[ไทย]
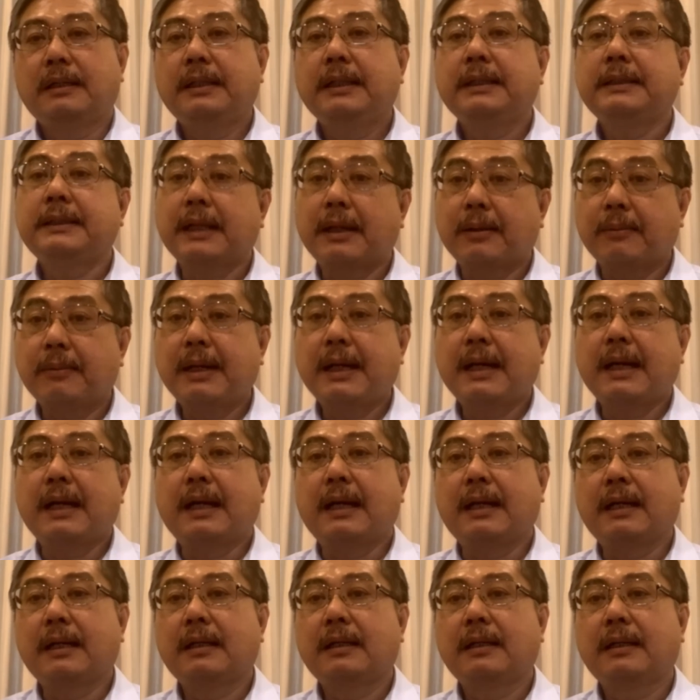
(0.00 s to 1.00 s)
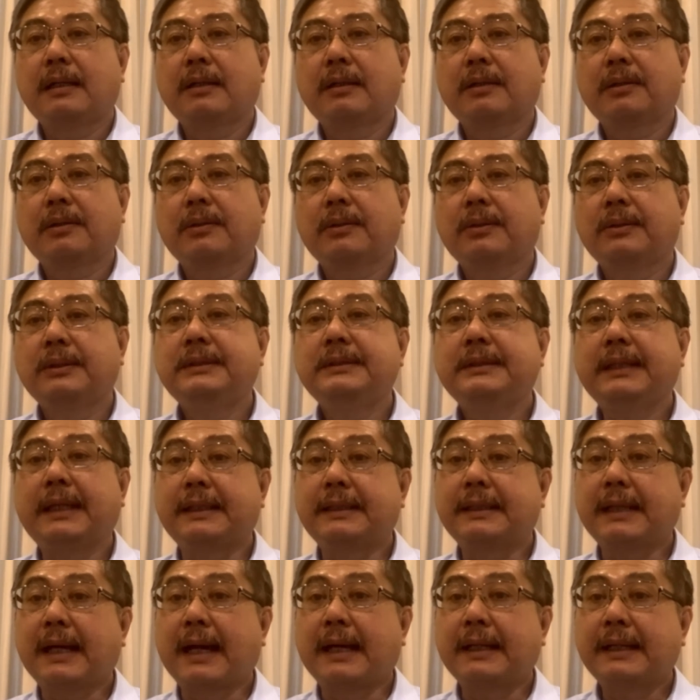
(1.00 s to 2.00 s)
เนื่องจากว่าคุณเศร
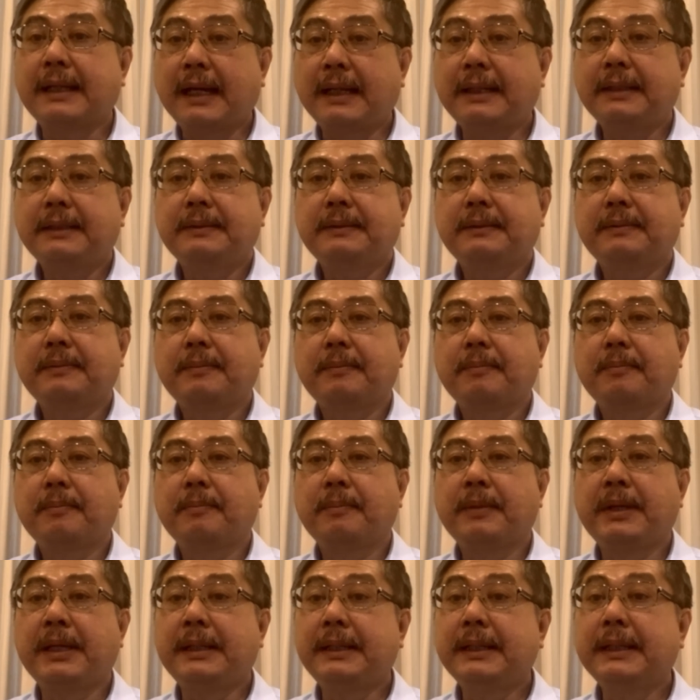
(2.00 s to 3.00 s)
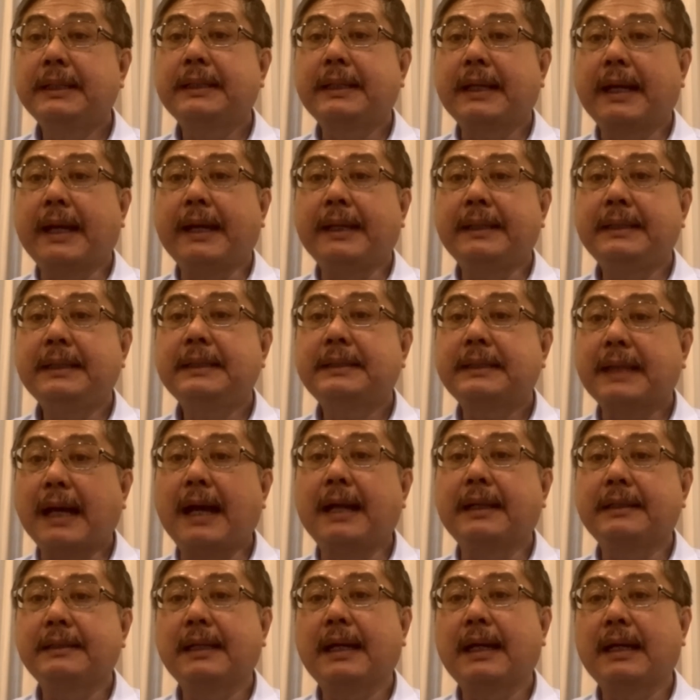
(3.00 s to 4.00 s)
ษฐานั้นมีเงื่อนไขที่
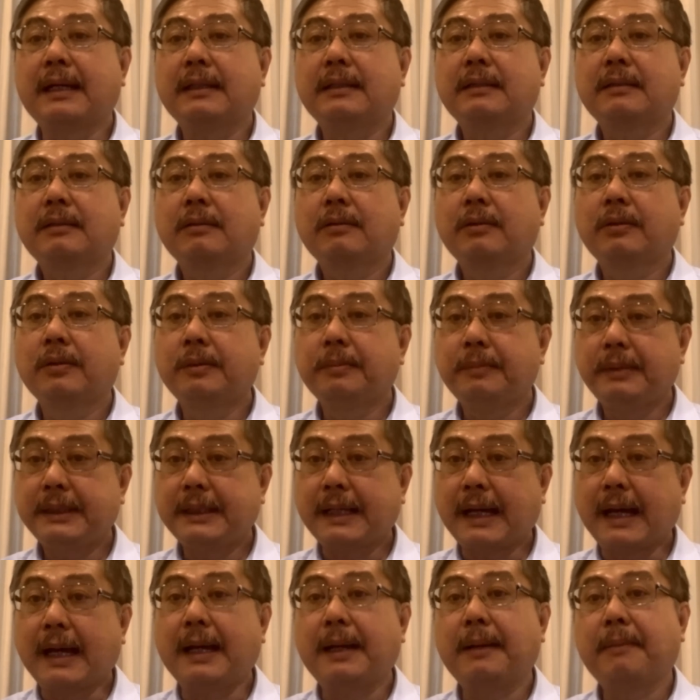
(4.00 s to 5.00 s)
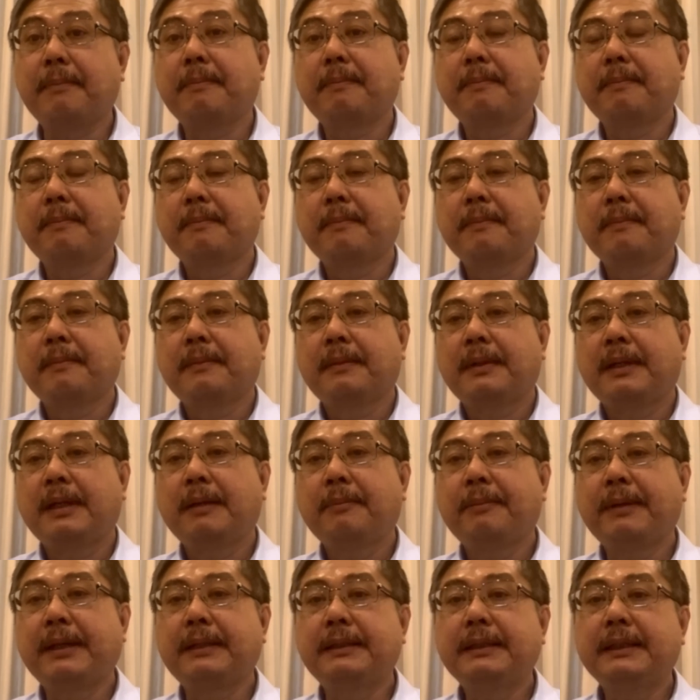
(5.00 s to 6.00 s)
ต่างจากคุณพิธา
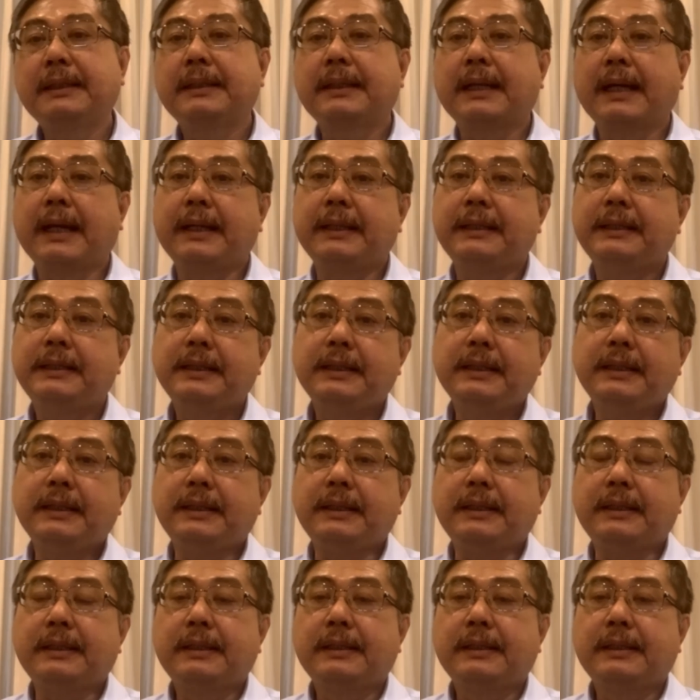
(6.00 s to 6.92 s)
และเป็นเงื่อนไขที่